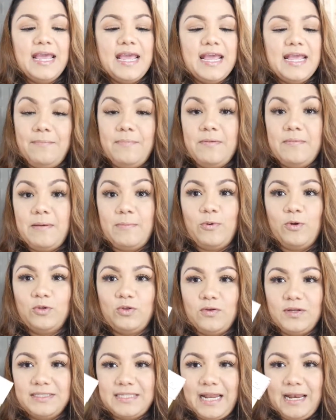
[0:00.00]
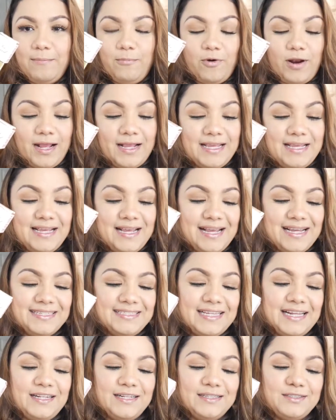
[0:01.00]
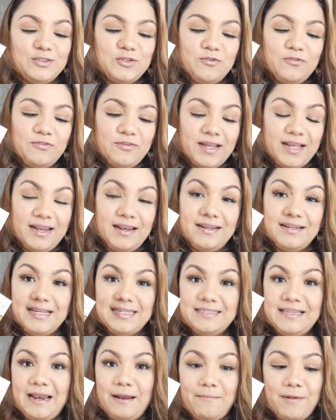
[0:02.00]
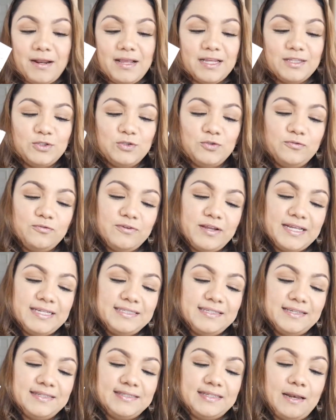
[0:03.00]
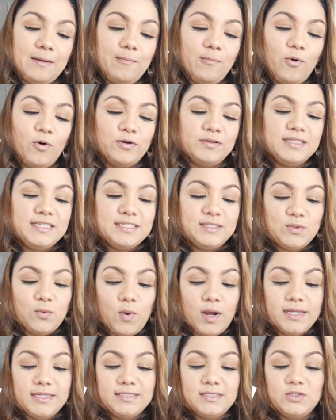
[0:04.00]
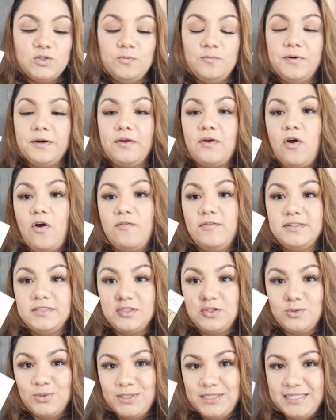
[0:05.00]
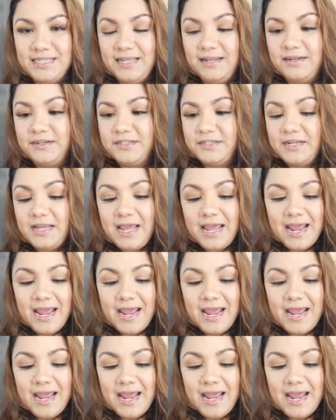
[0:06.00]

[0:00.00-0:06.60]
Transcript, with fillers: Y el primer producto que sale por aquí es el, es de la marca Too Faced y es el Born This Way Super Covers Concealer.